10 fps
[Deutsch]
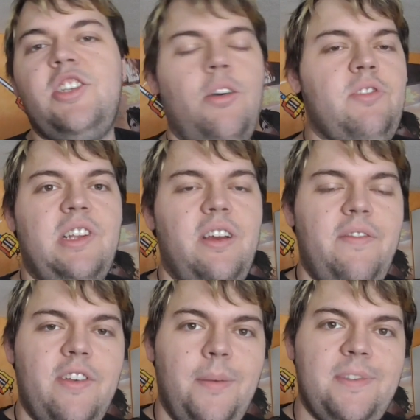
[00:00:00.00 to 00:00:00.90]
Schosch,
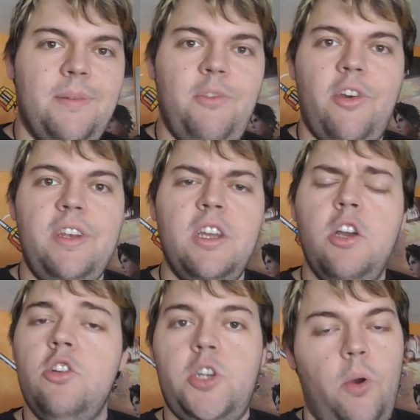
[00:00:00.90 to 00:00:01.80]
Leute, willkommen zum neuen
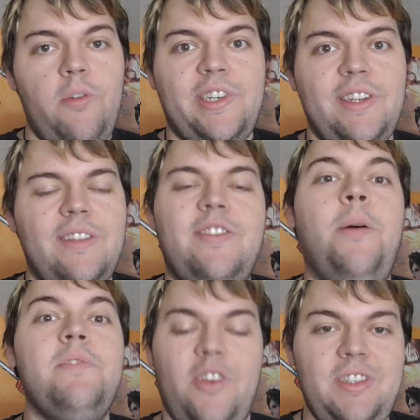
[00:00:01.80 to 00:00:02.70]
Schosch
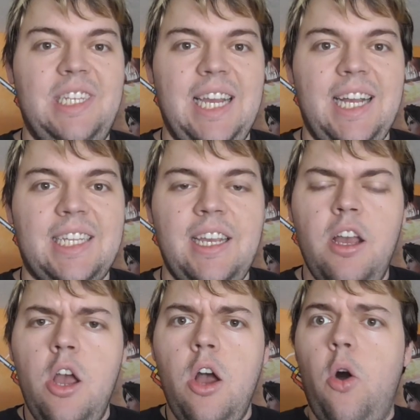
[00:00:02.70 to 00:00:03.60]
zum Sonntag.
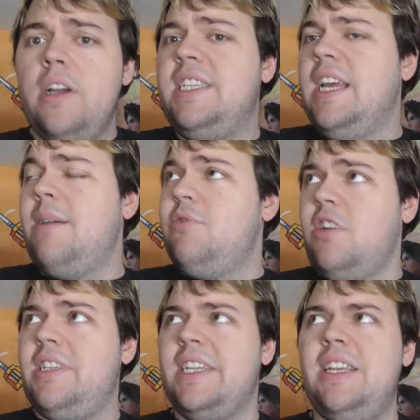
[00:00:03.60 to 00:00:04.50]
Heute am
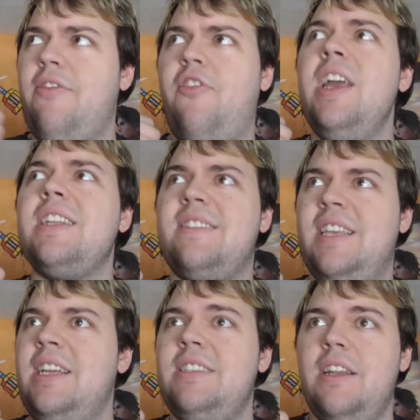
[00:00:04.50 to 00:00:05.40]
Sonntag, den
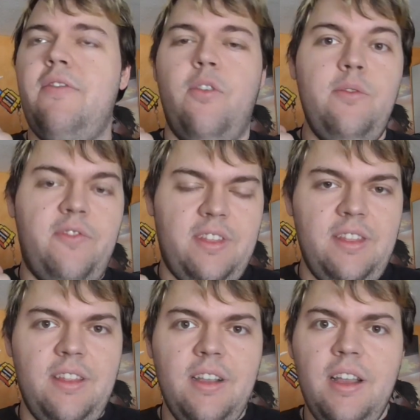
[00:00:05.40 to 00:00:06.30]

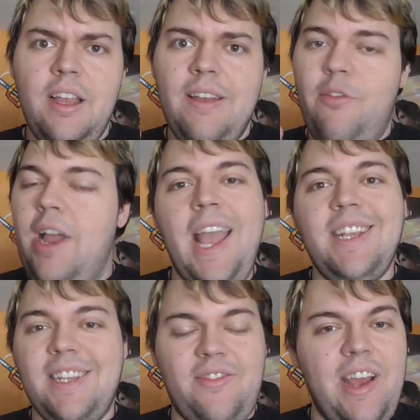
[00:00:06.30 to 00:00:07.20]
14.05.
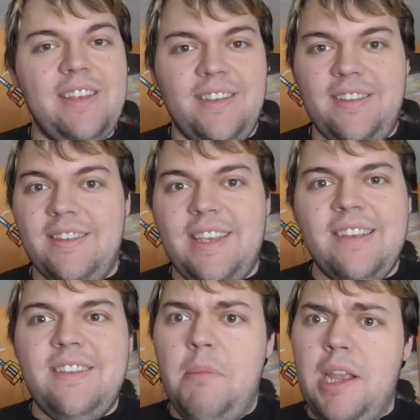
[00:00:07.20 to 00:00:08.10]
Woher ich das weiß, es ist
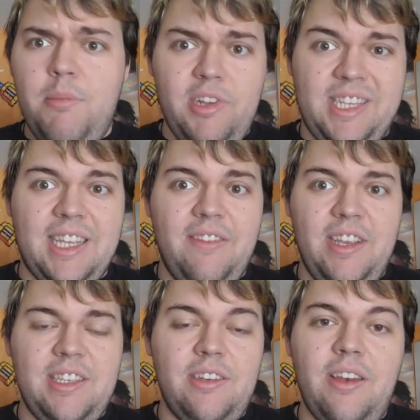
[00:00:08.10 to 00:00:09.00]
gestern mein Geburtstag
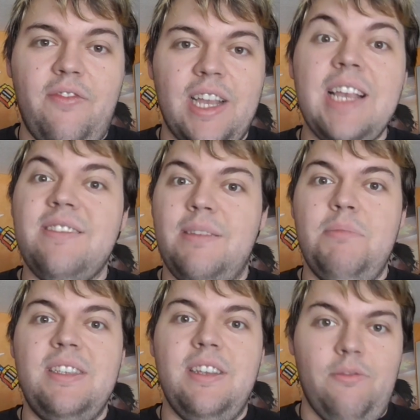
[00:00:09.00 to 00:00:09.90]
gewesen und den vergesse ich
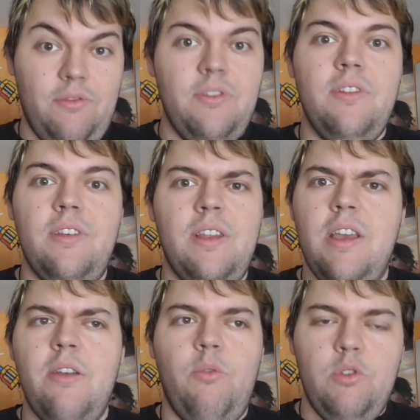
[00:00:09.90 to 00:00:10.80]
ein bisschen un
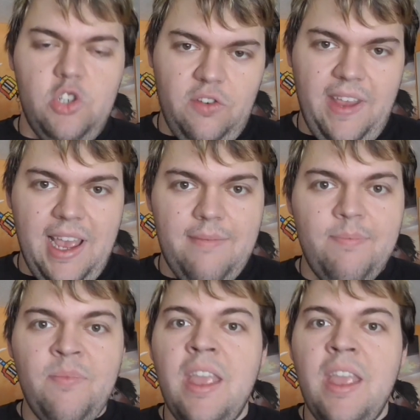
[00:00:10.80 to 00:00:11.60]
äh, unschwer.